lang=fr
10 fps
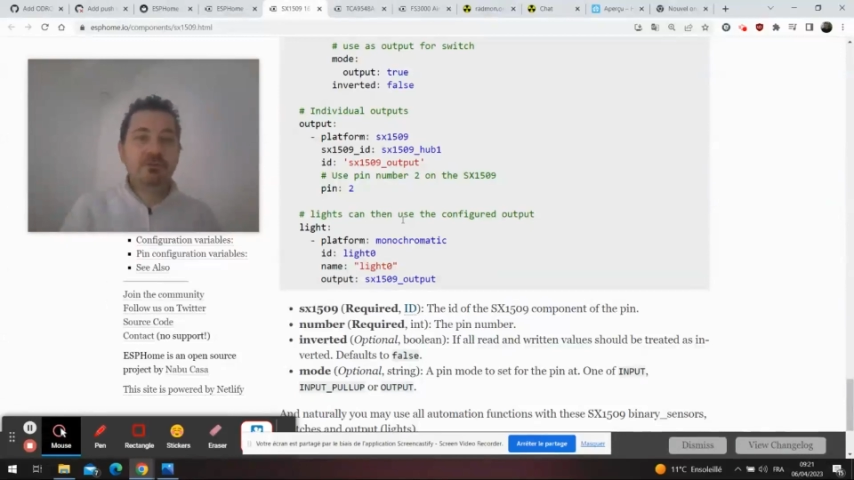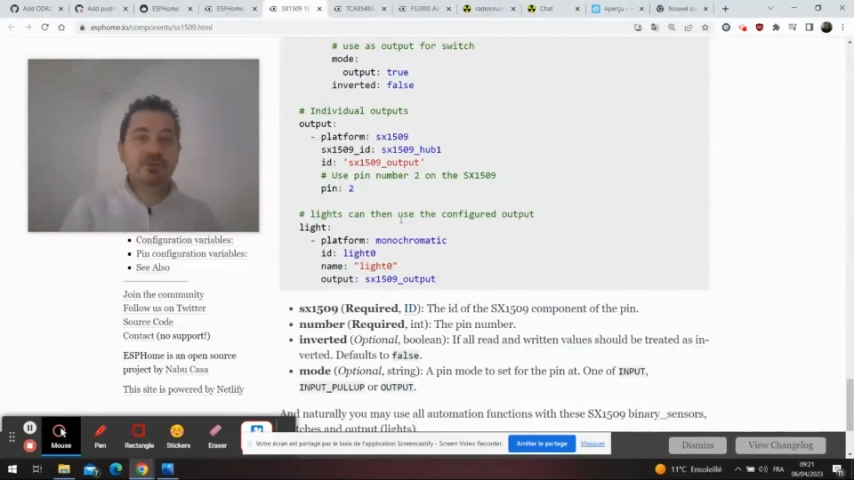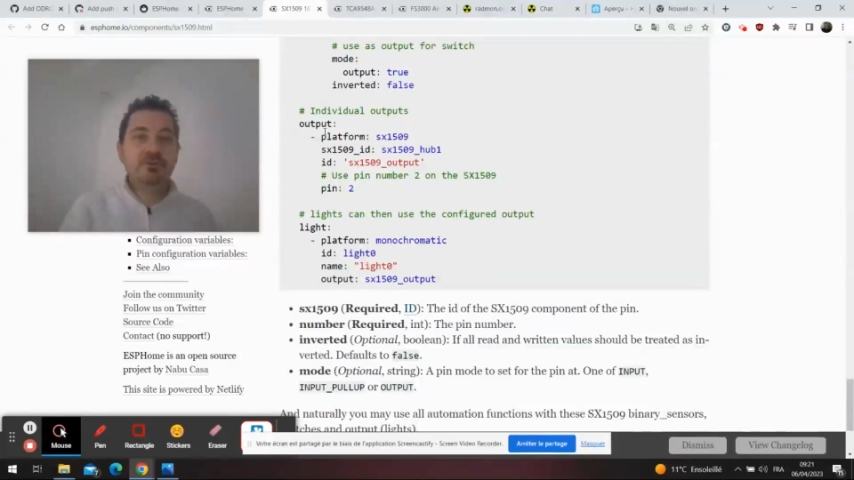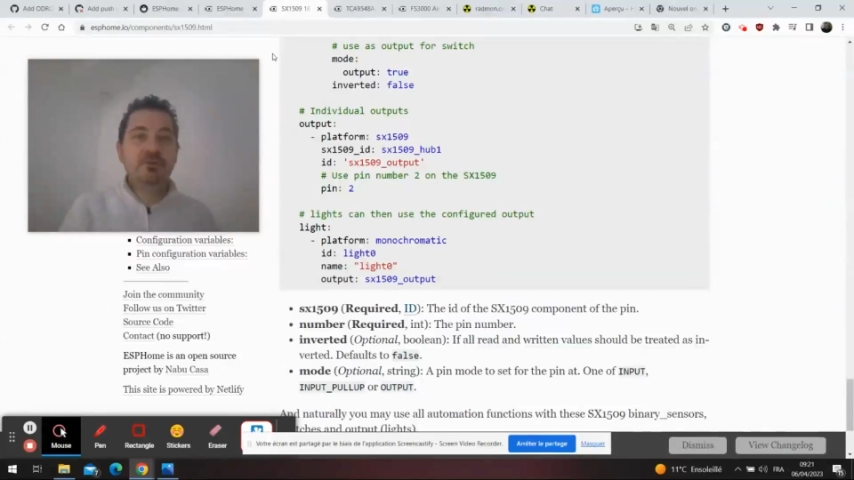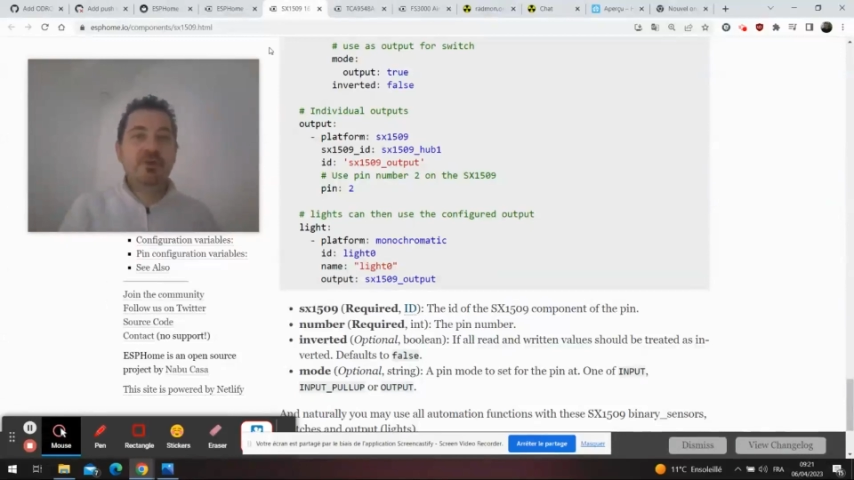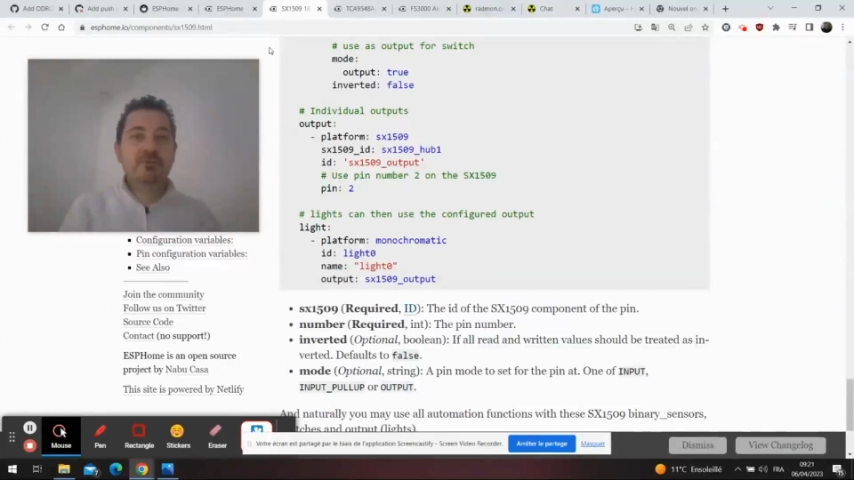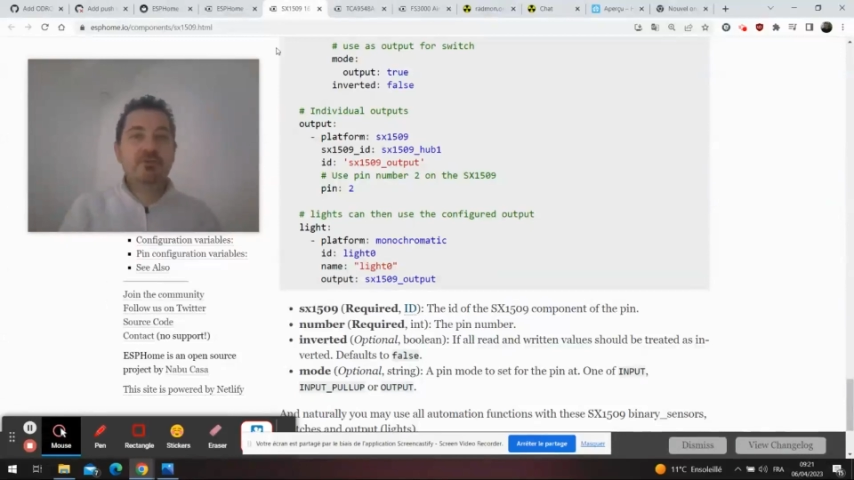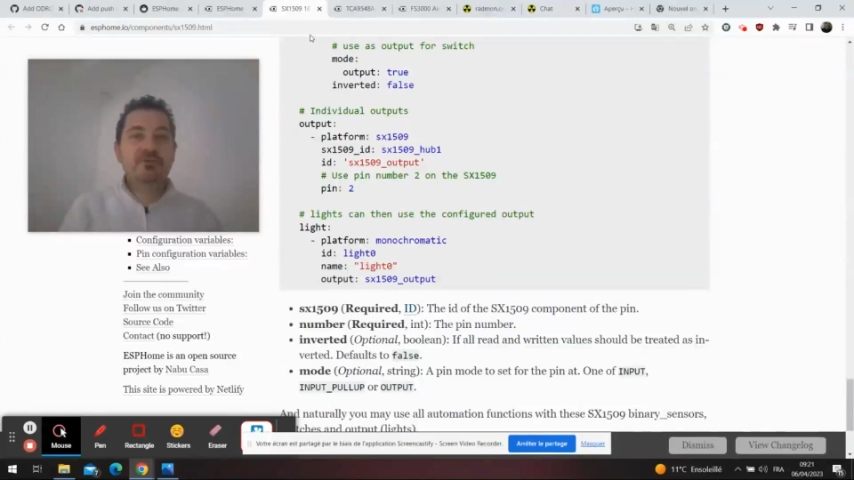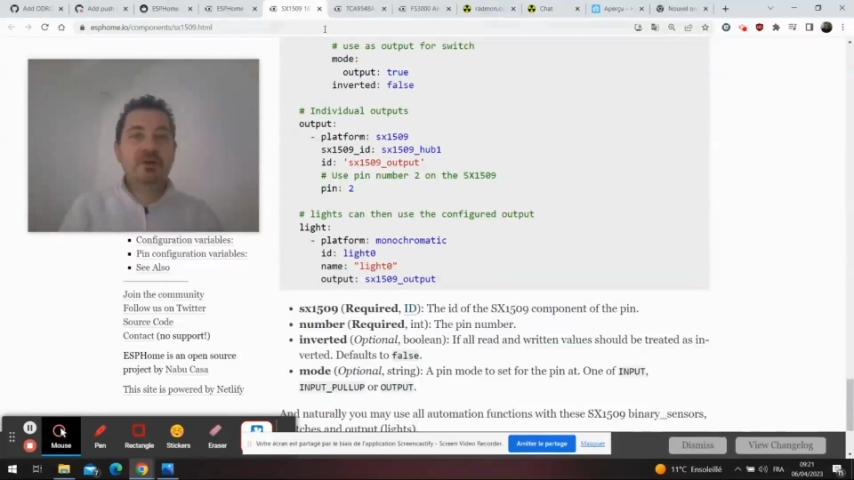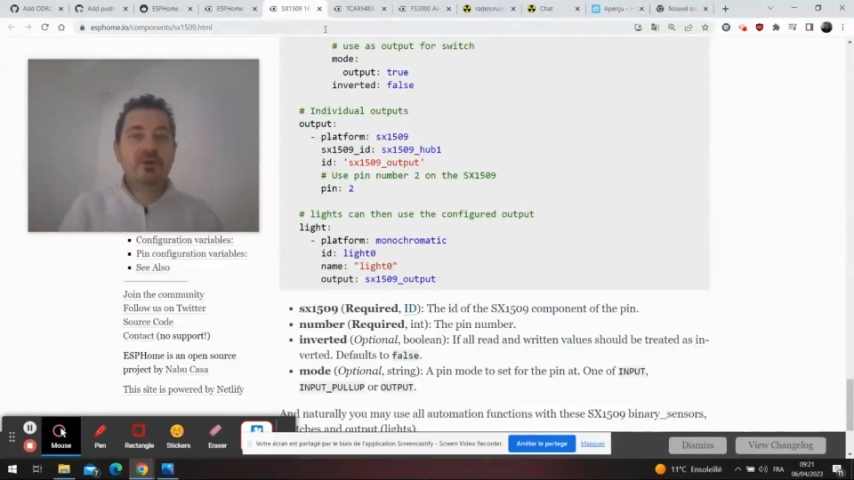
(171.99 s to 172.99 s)
PWM
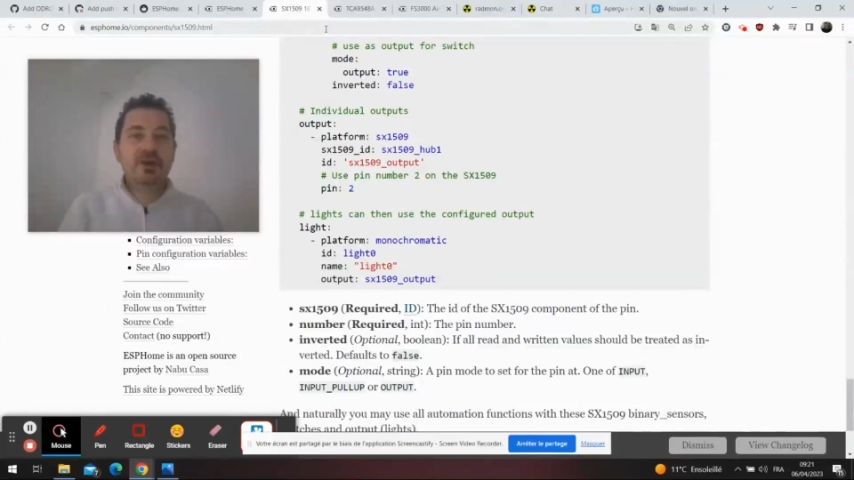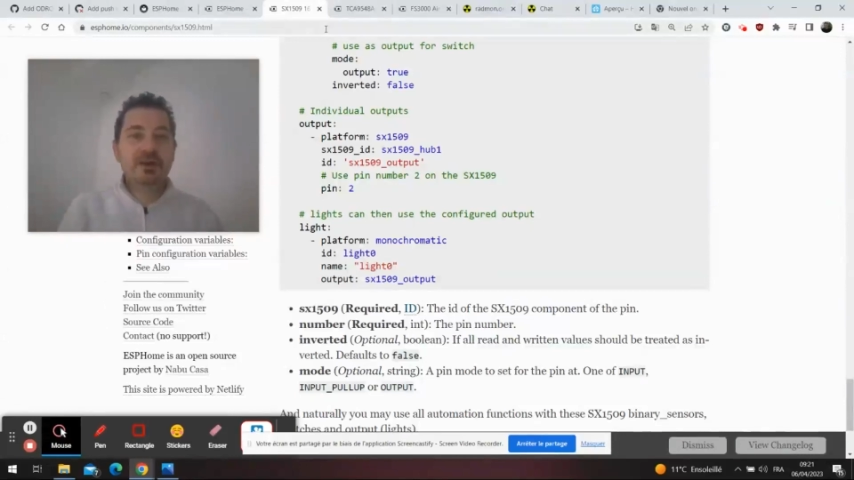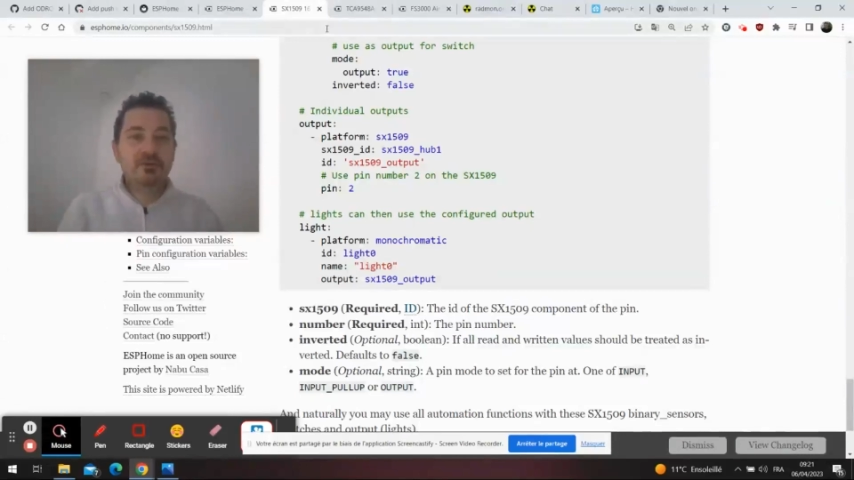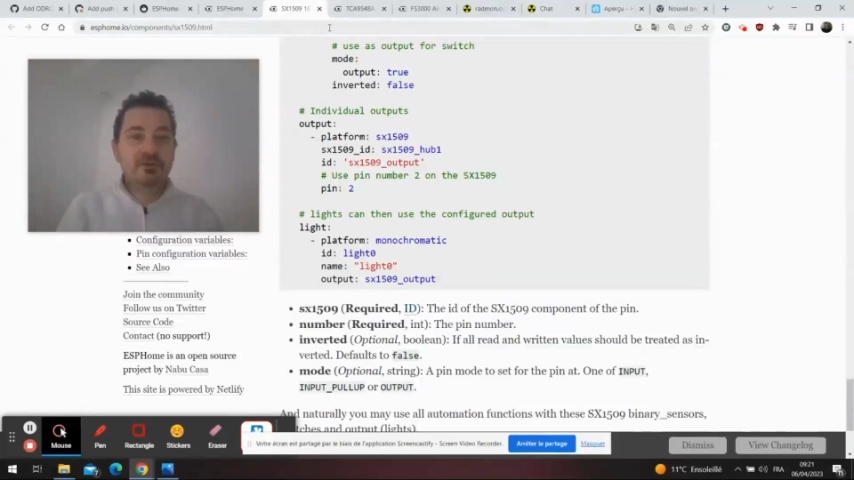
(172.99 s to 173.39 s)
que vous envoyez.